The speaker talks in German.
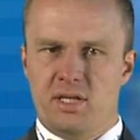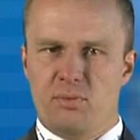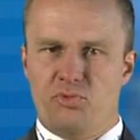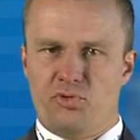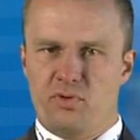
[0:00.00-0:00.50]

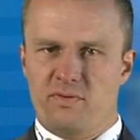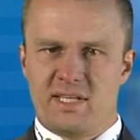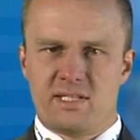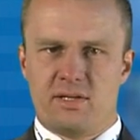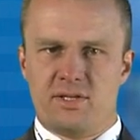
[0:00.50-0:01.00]
ebenso
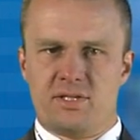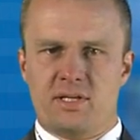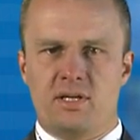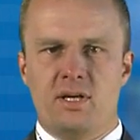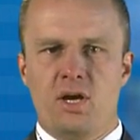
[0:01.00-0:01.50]

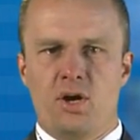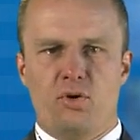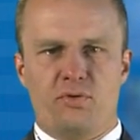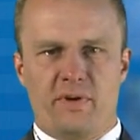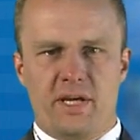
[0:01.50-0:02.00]
Wechselrichter
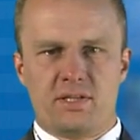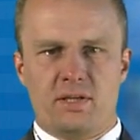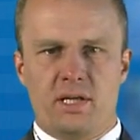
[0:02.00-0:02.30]
und weitere